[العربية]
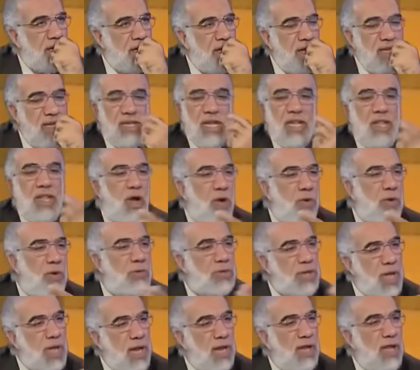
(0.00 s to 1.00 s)
نعم سيدنا
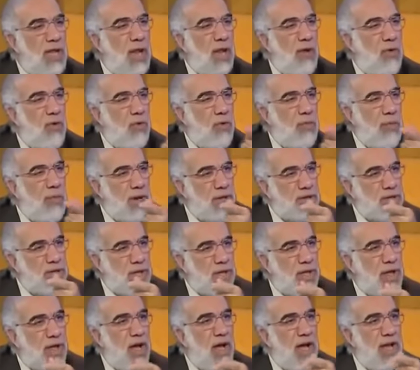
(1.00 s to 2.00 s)
عمر مش قال ان لو من
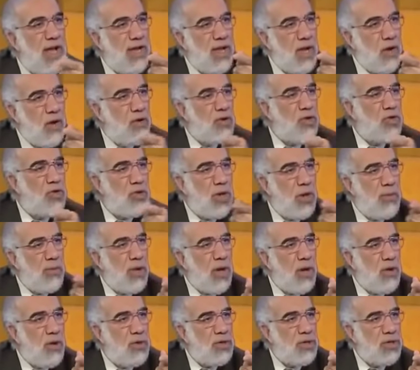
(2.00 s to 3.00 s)
استطاع ان يحج
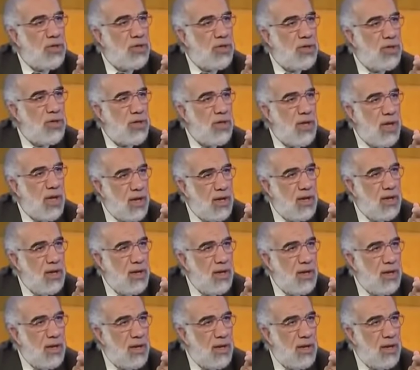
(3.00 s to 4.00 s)
ولم يحج ها
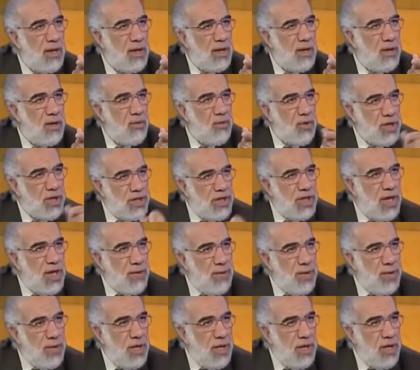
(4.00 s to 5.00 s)

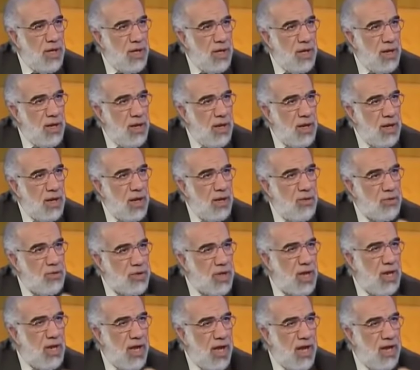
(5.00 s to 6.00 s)
وجيء به
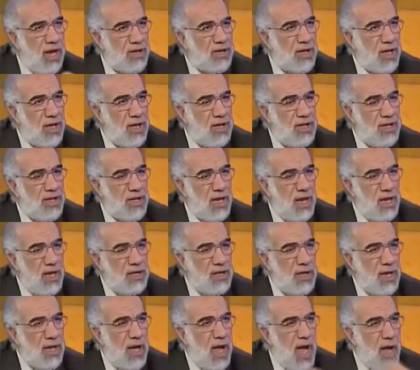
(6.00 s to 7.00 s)
كي اصلي عليه صلاه
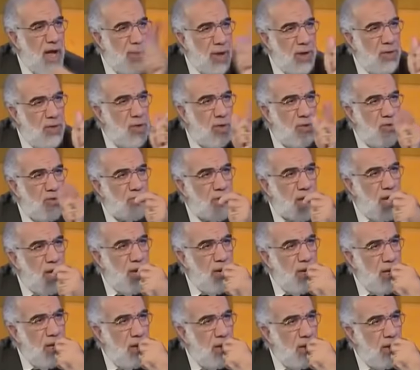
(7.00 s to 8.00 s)
الجنازه ابيت ان
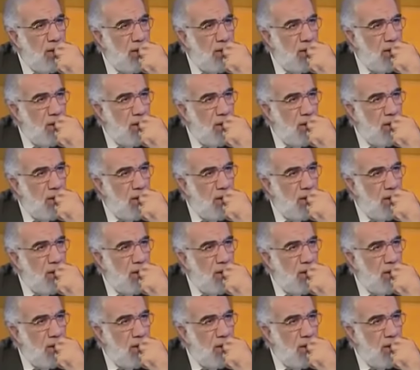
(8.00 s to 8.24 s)
اصلي